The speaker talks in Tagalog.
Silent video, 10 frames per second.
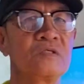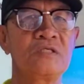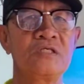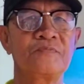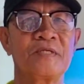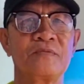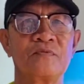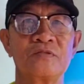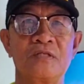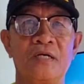since
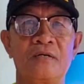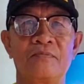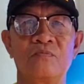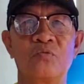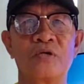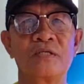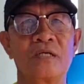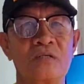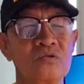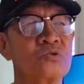patapos ng buwan
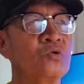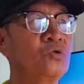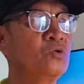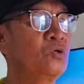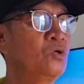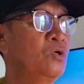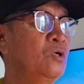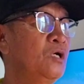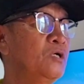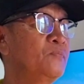ng Agosto
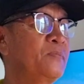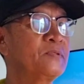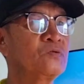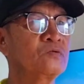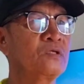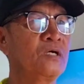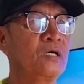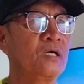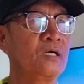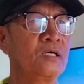at papasok na
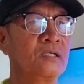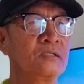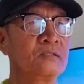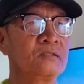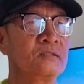ang